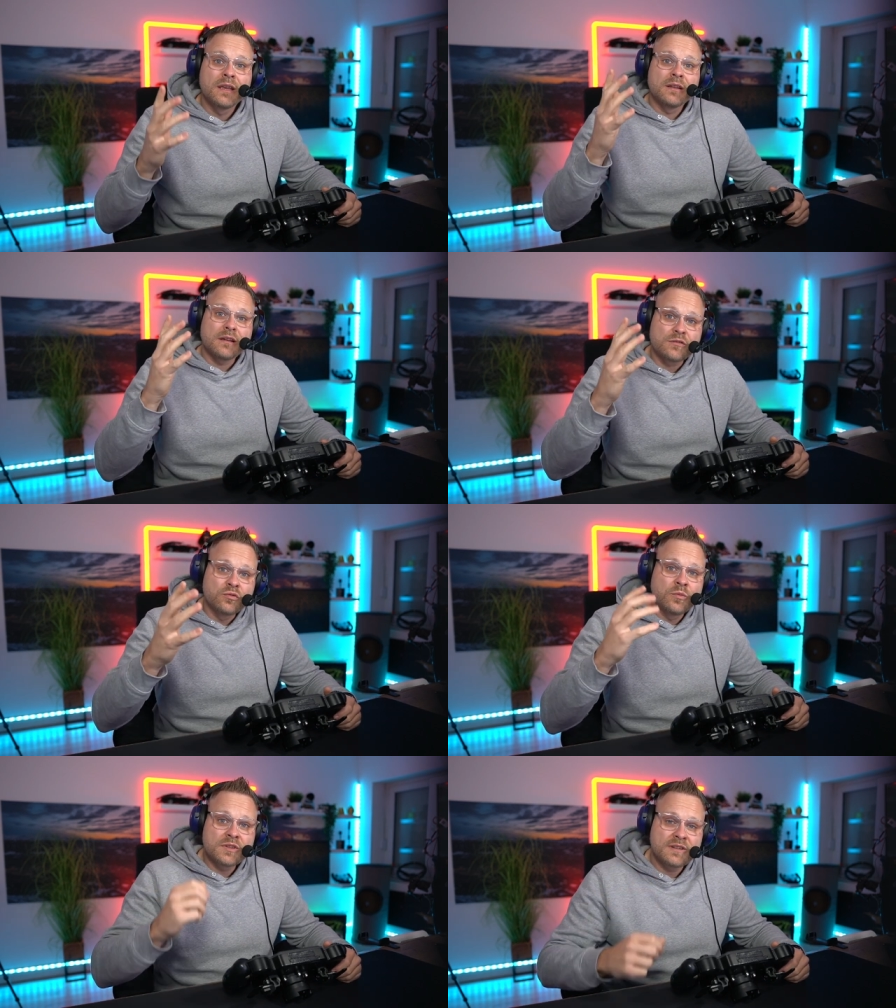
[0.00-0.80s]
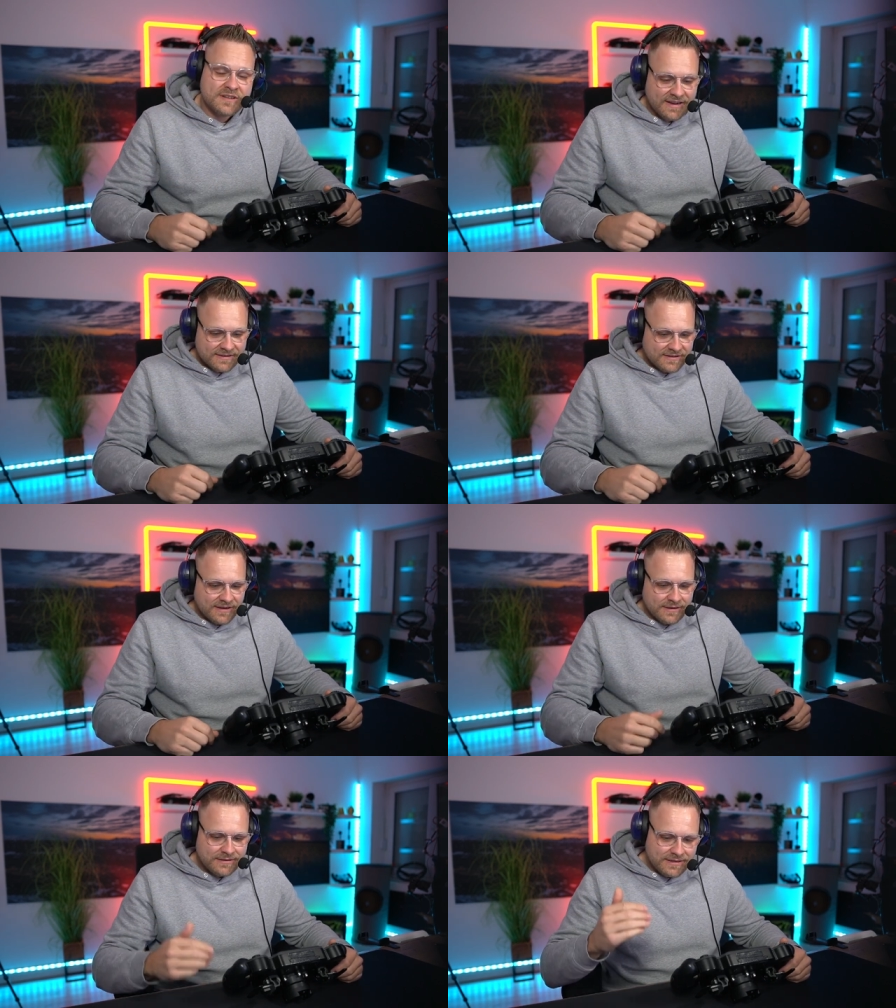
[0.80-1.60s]
Dazu muss gesagt
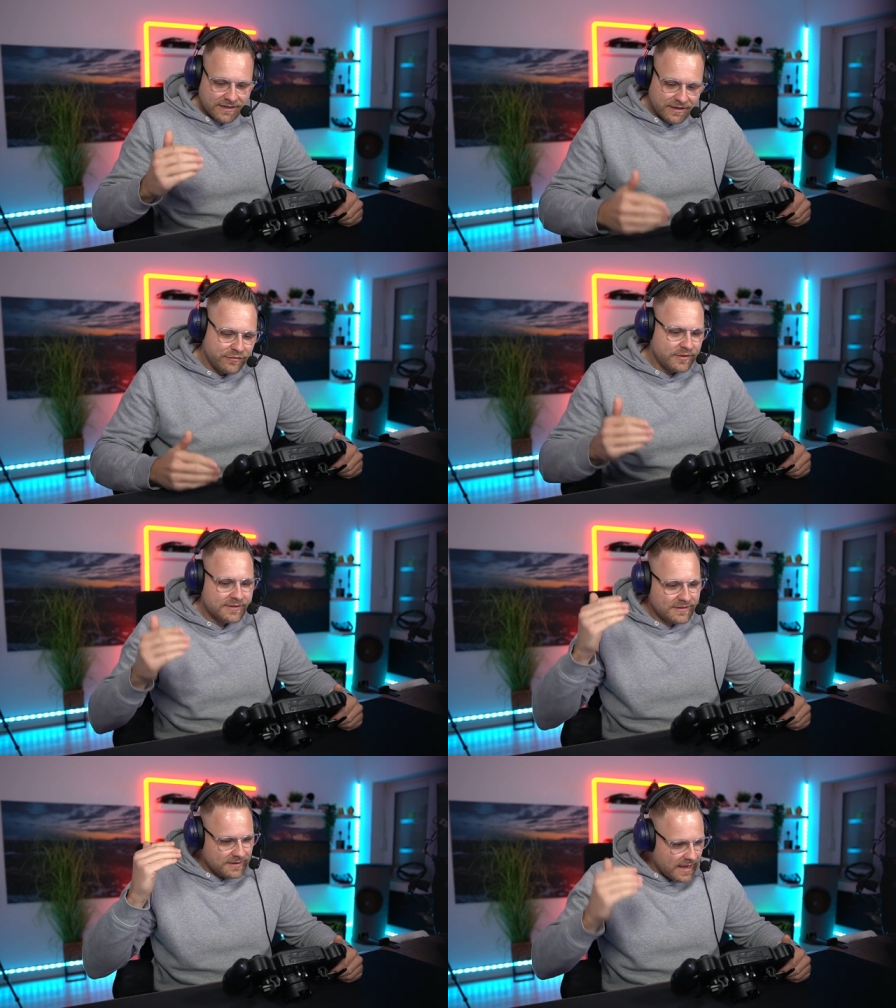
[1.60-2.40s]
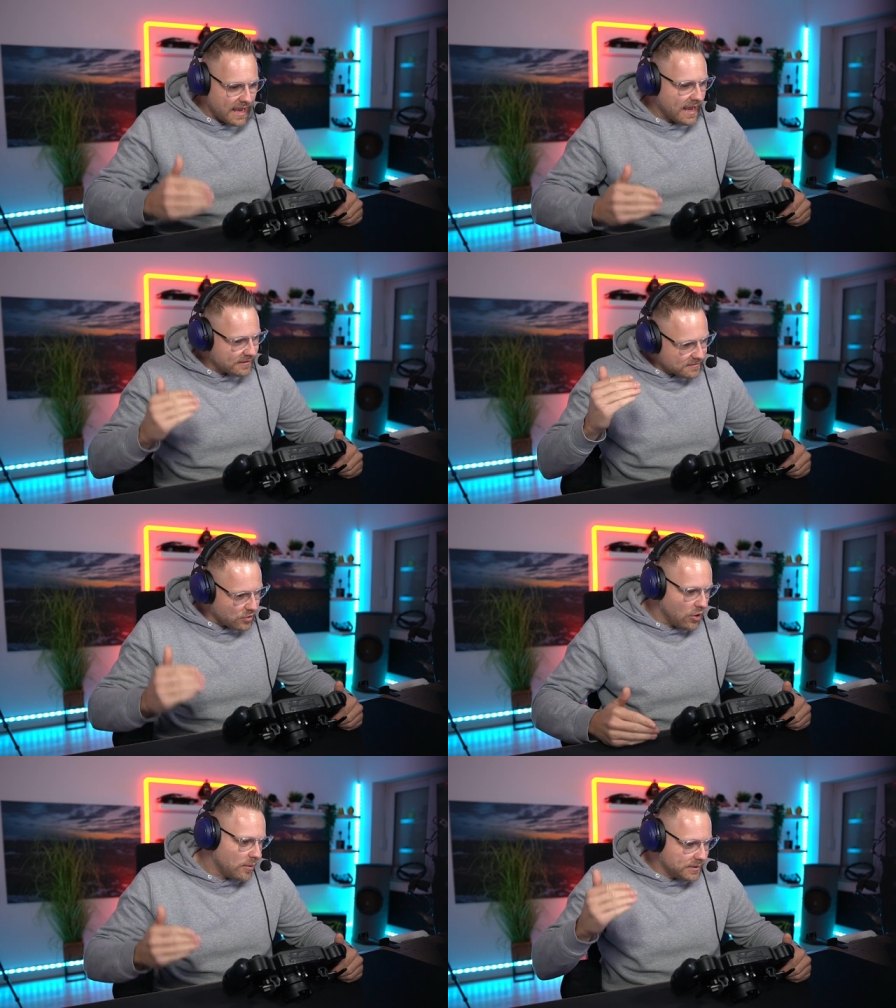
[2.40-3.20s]
sein, die Griffe sind
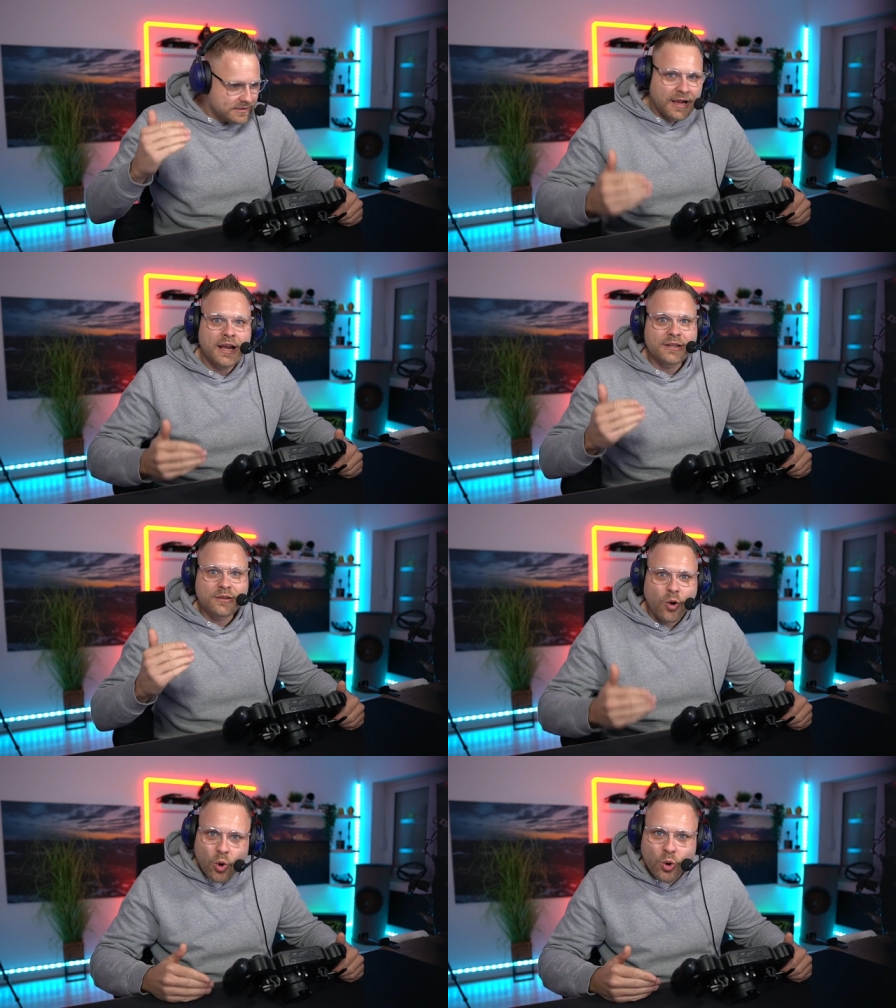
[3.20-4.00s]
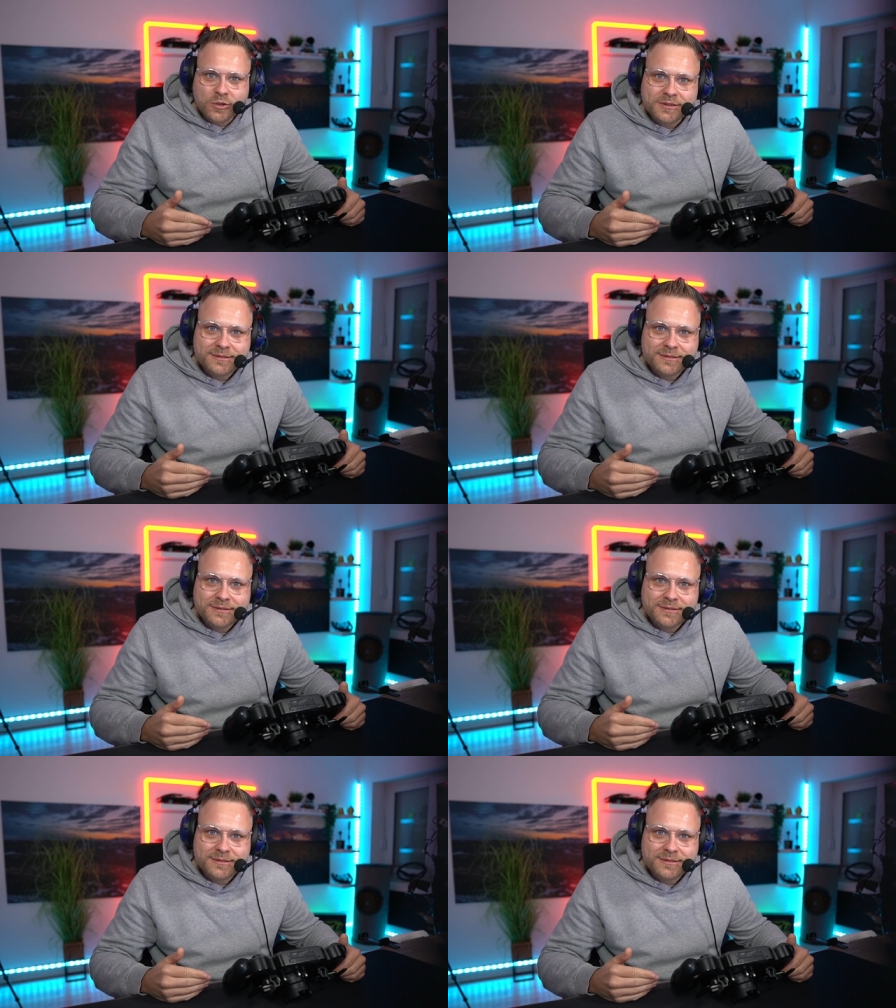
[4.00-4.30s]
exorbitant groß.